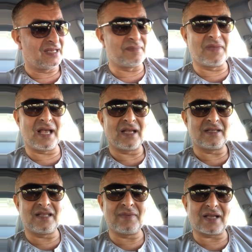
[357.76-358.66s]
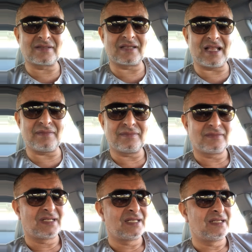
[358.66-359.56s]
لما النبي عليه السلام
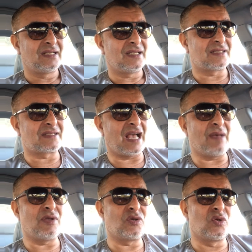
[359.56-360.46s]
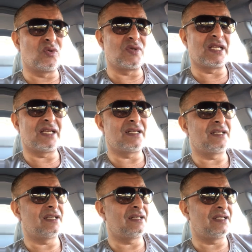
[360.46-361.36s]
الصحابة يقولوا له إن
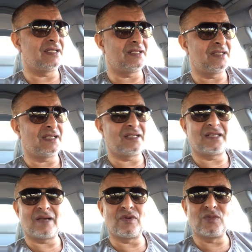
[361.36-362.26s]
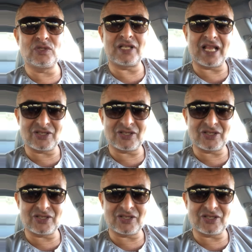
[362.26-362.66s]
إن إن إن, إن أبو موسى